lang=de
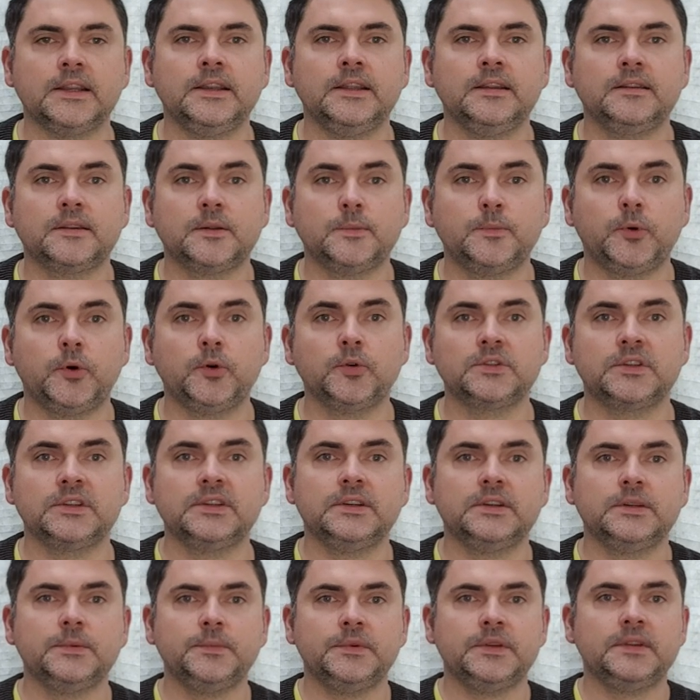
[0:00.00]
nächste Punkt
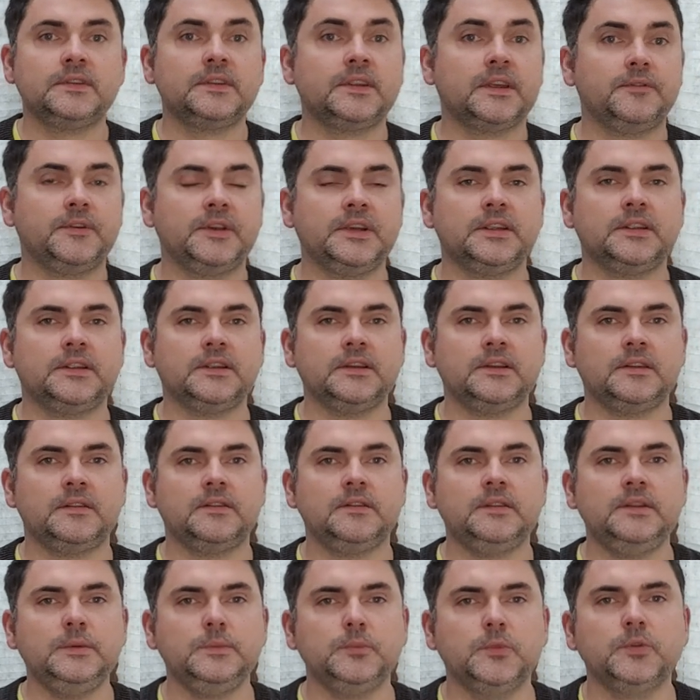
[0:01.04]
ähm, ist sehr wichtig.
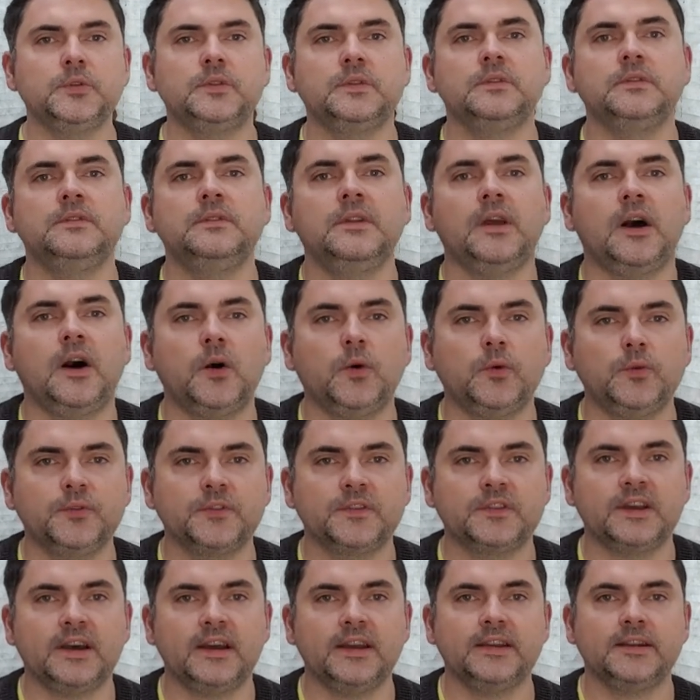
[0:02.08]
Sie müssen
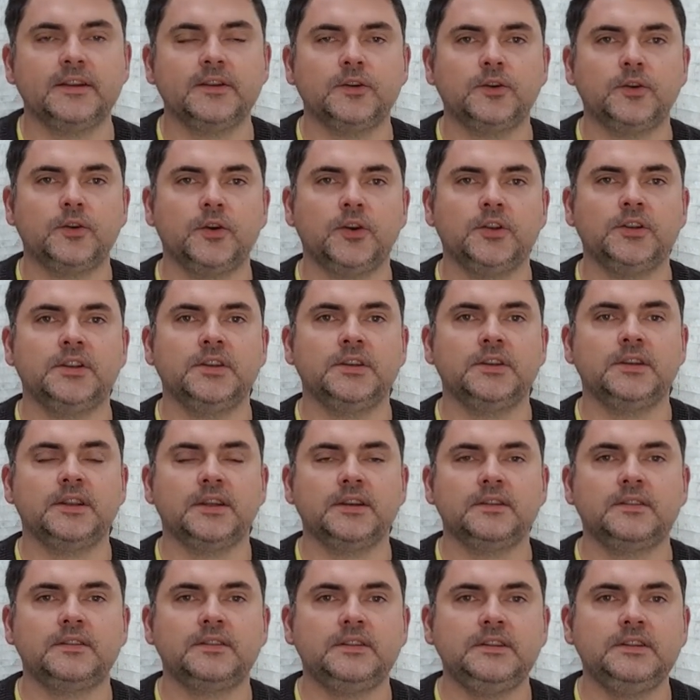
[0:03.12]
aufzeigen können,
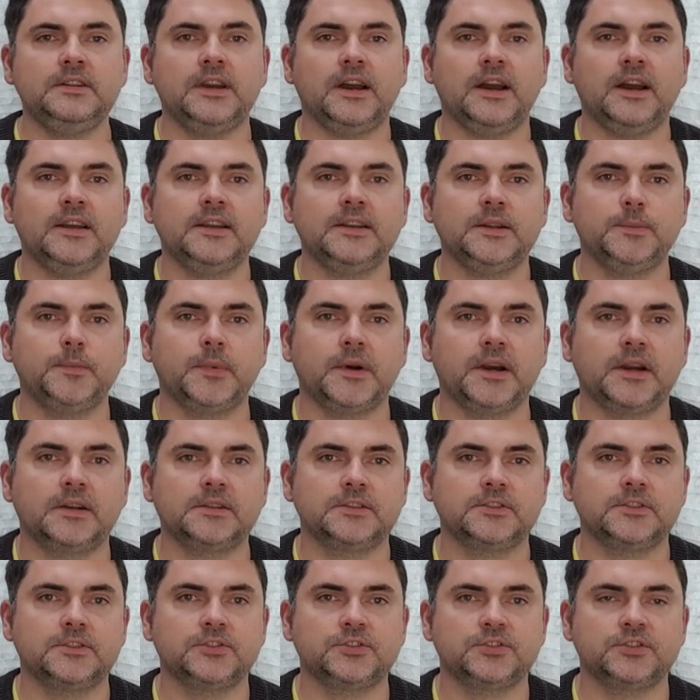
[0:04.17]
dass Sie eine
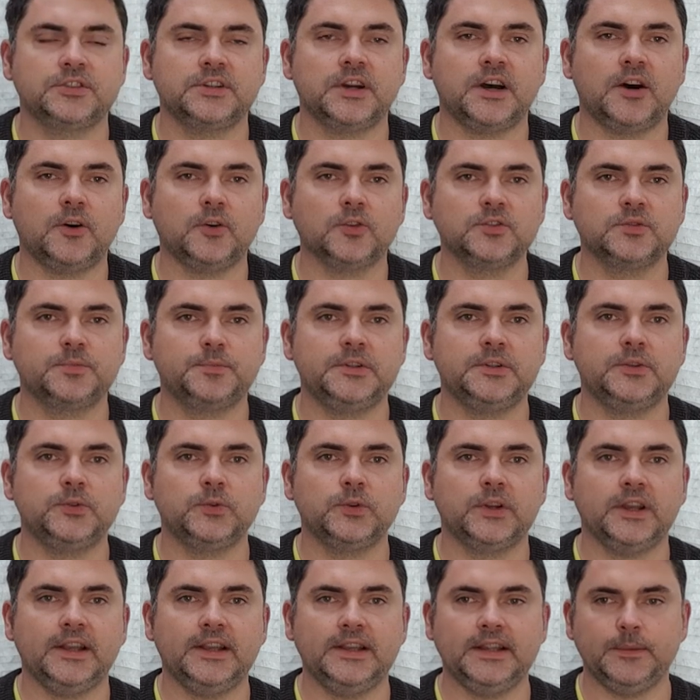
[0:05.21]
praktische
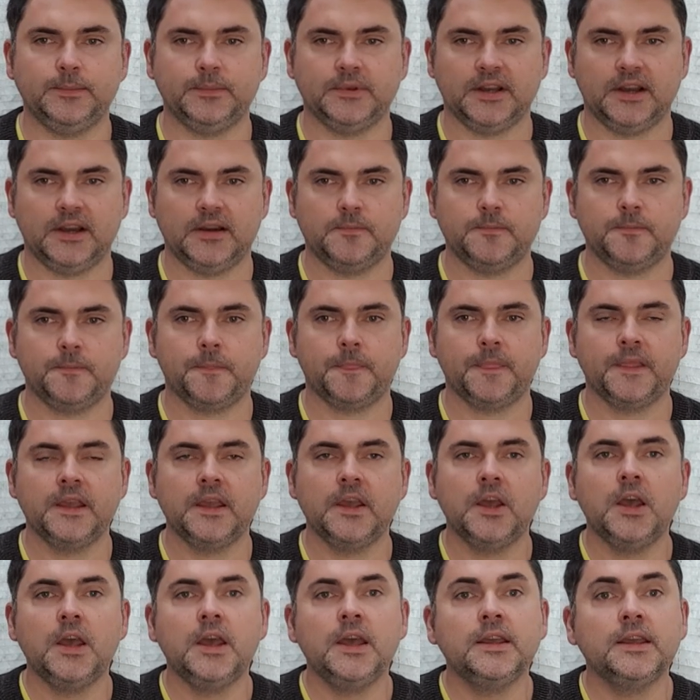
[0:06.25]
Ausbildung erlebt haben.
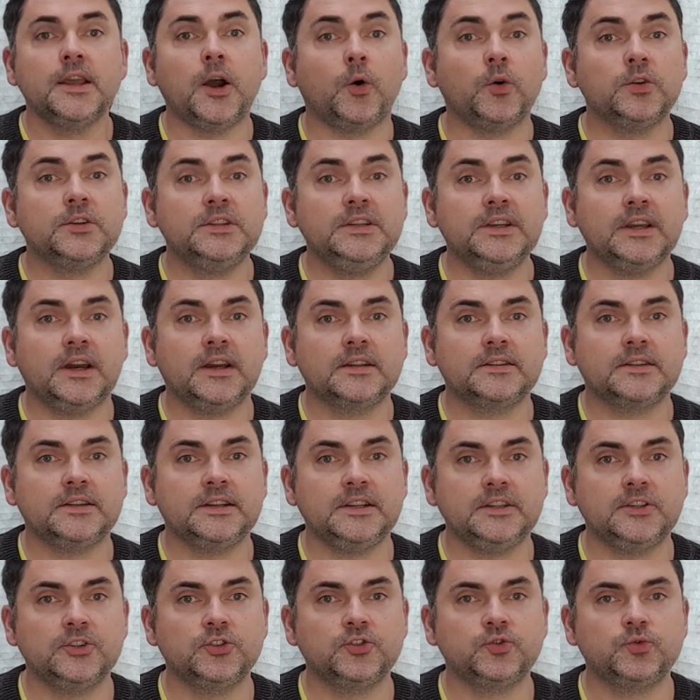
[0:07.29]
Ja, und hier hat
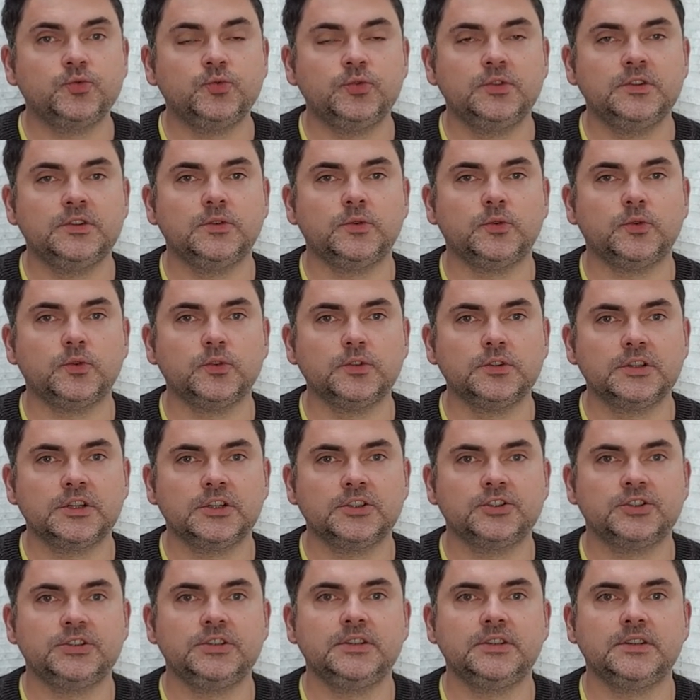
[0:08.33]
jede Schule
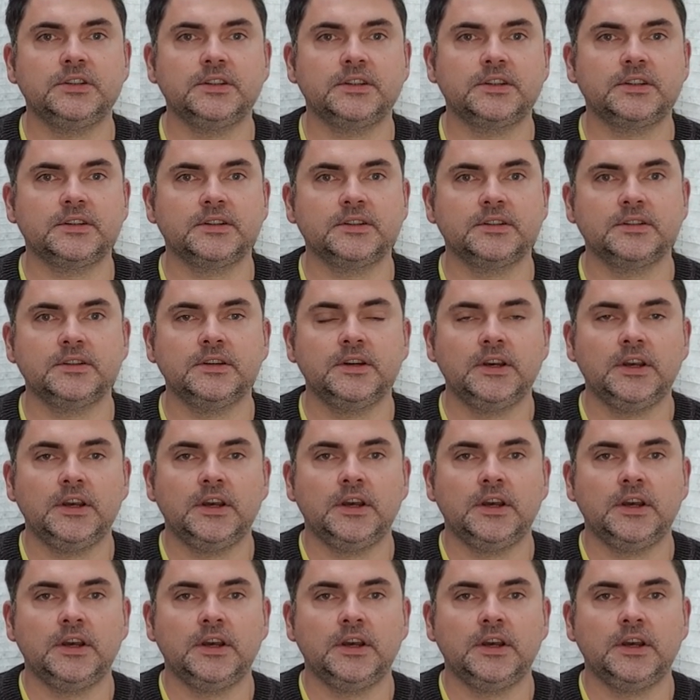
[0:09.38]
unterschiedliche